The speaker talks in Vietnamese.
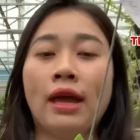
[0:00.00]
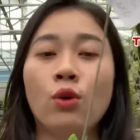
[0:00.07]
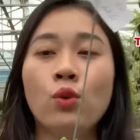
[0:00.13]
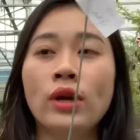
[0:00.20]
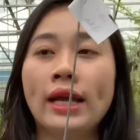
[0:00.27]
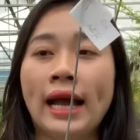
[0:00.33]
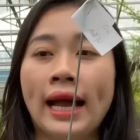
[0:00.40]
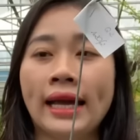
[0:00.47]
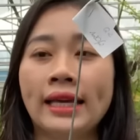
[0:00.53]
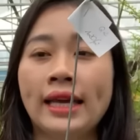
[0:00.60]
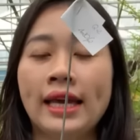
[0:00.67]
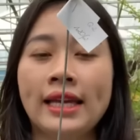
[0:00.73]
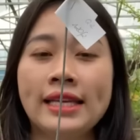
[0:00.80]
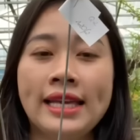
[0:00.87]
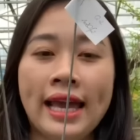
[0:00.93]
Q hai.
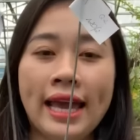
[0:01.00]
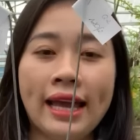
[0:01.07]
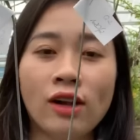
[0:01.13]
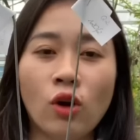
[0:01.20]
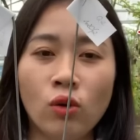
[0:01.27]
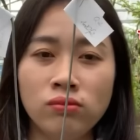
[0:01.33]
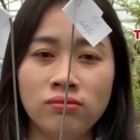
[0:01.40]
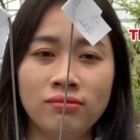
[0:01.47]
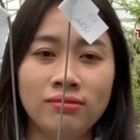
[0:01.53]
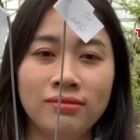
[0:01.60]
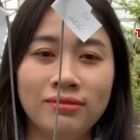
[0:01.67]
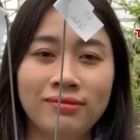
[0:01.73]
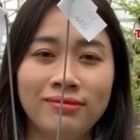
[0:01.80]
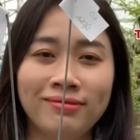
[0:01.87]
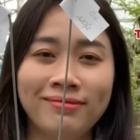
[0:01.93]
Giá cũng một trăm hai
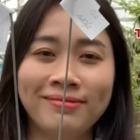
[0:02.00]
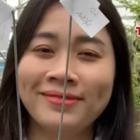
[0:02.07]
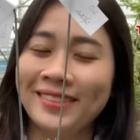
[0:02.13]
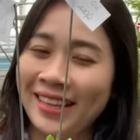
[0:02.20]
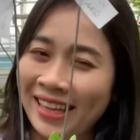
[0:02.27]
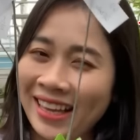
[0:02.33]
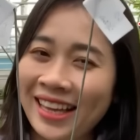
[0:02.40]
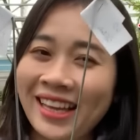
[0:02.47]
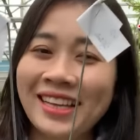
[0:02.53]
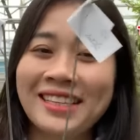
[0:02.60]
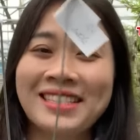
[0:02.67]
mươi ngàn hai chậu.